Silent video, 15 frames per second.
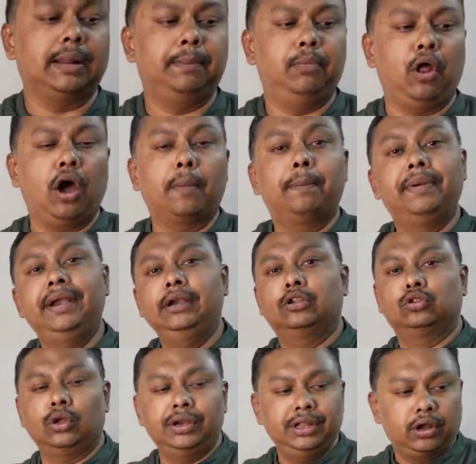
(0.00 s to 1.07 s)
একটা ব্লক প্রিন্ট
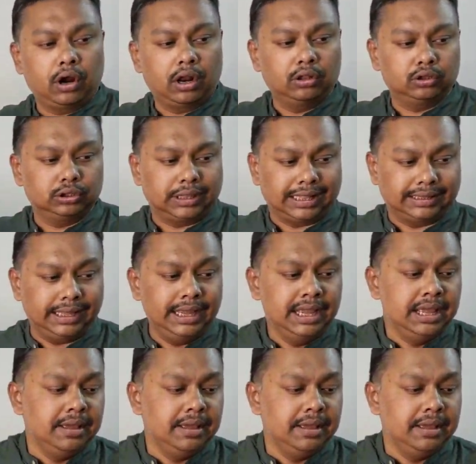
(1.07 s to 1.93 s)
তৈরি করা হতো তাতে